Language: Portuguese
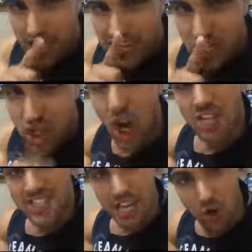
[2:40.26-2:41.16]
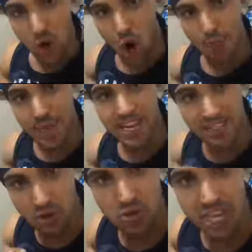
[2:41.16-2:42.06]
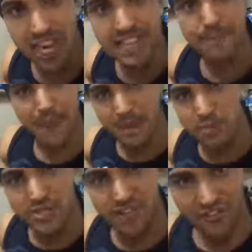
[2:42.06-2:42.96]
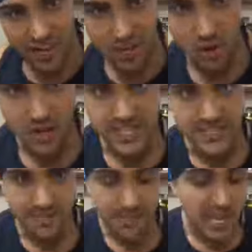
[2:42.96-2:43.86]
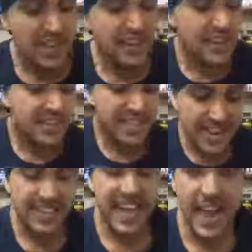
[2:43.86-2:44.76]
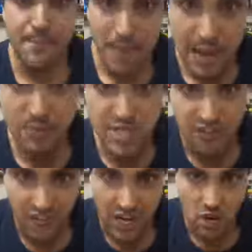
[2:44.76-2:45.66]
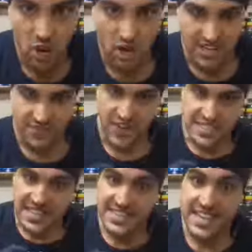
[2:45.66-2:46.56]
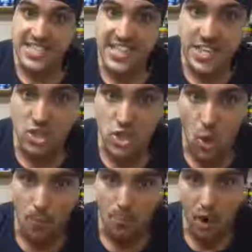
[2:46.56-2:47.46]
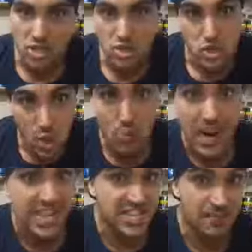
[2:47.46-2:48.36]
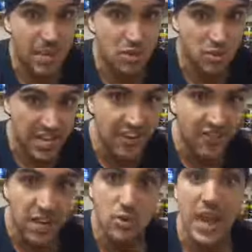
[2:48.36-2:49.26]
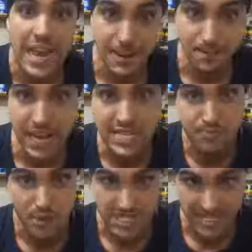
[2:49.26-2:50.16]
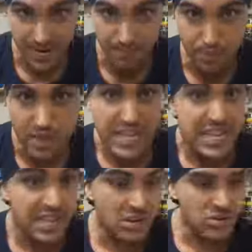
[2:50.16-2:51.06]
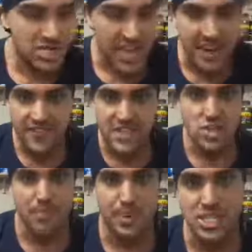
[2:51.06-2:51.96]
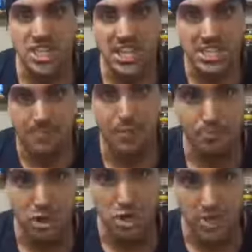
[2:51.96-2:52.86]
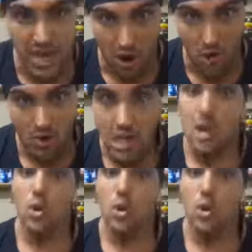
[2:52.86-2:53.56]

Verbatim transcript: Olha só, senhor homem que não treina membros inferiores. Treinar membros inferiores, fazer exercícios compostos como agachamento livre e o leg press, por exemplo, não servem só para te deixar proporcional,